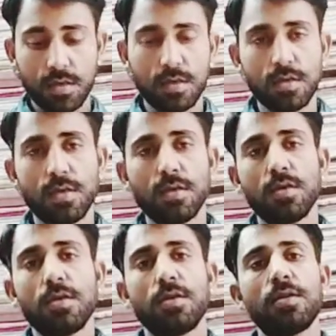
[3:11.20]
अंदर
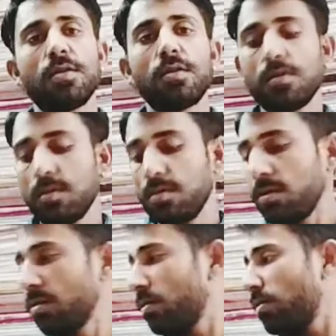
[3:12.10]
अलग आएगा
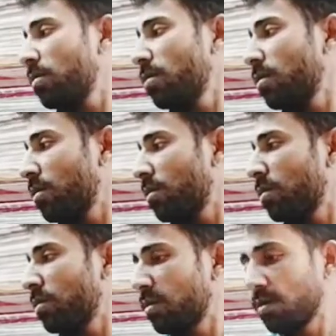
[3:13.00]
और
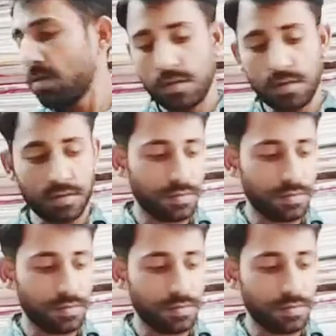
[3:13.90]
ये देखिए